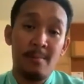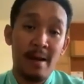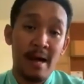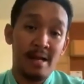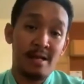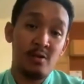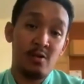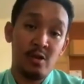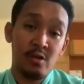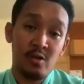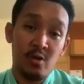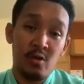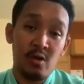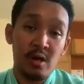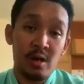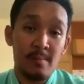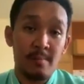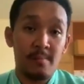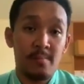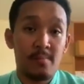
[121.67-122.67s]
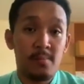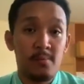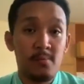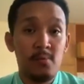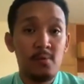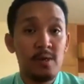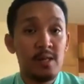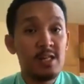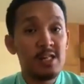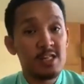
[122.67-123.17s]
สโดยตรงกับ
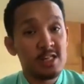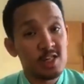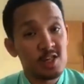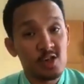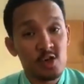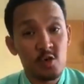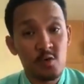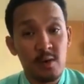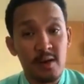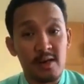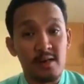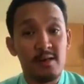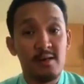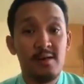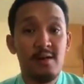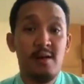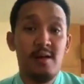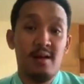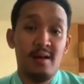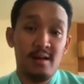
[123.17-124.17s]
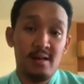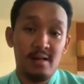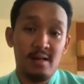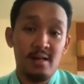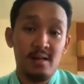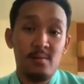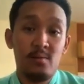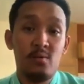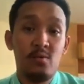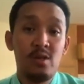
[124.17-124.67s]
ผู้ที่ติดเชื้อโควิด หรื
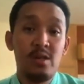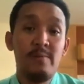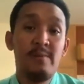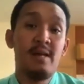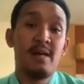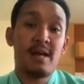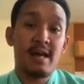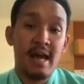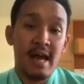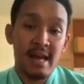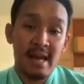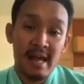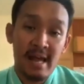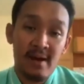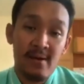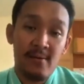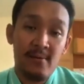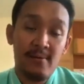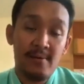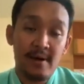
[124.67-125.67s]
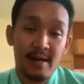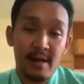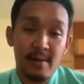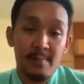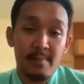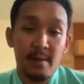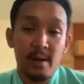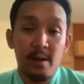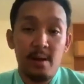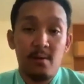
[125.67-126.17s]
อผู้ที่มีอาการแล้วนะครับ
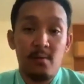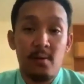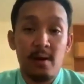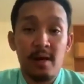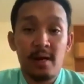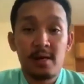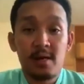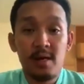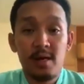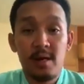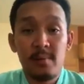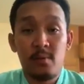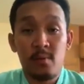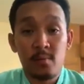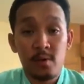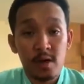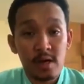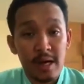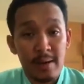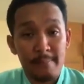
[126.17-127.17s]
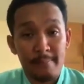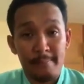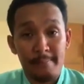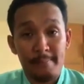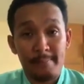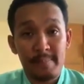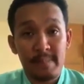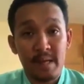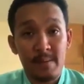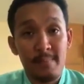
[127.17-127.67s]
วันนั้นก็เลยผมก็กลับ
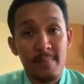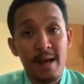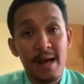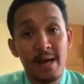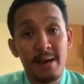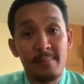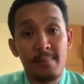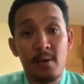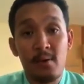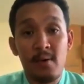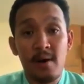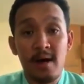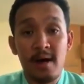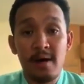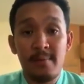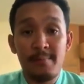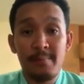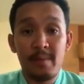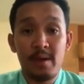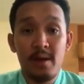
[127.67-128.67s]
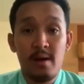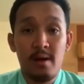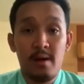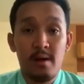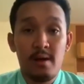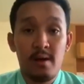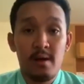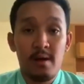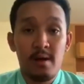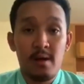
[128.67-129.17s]
กลับบ้านเพราะว่า
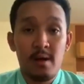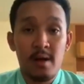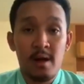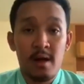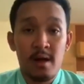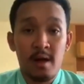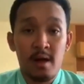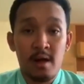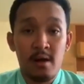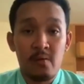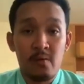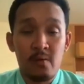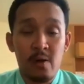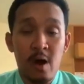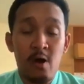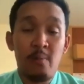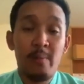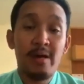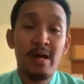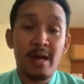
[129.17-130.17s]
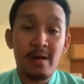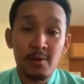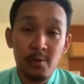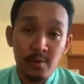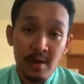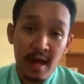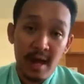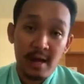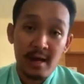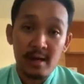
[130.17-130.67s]
เเราไม่อยากอยู่
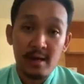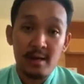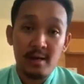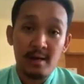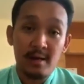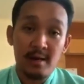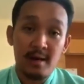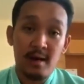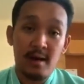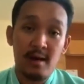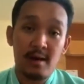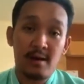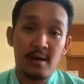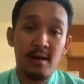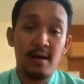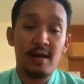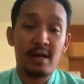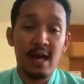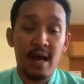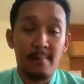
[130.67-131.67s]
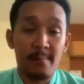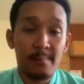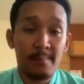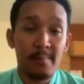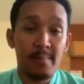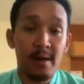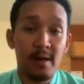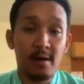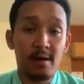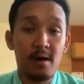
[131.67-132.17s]
นานก็เลยกลับ
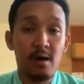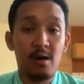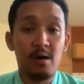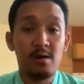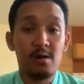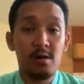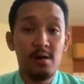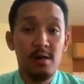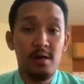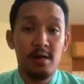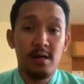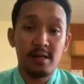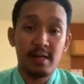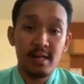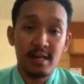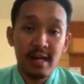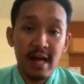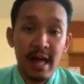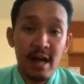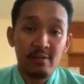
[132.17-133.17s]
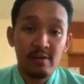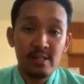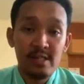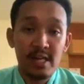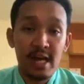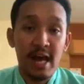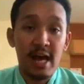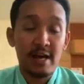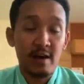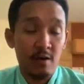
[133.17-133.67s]
แล้วก็กินข้าวกิน
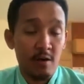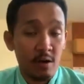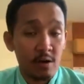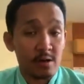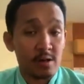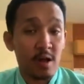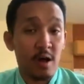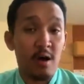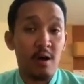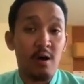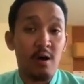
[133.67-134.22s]
ยานอนต่อ